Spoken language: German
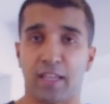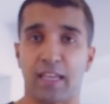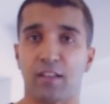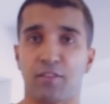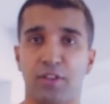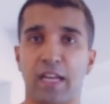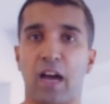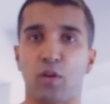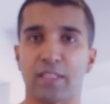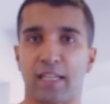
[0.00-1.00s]
gehen
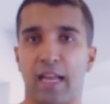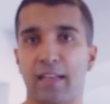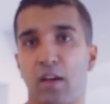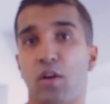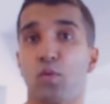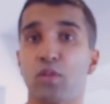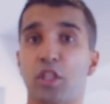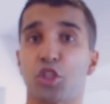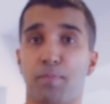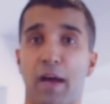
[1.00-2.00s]
wieder auseinander
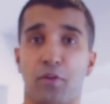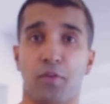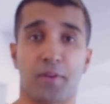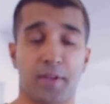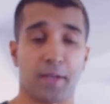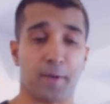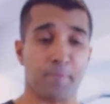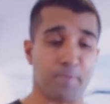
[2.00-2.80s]
unter Spannung. Ja?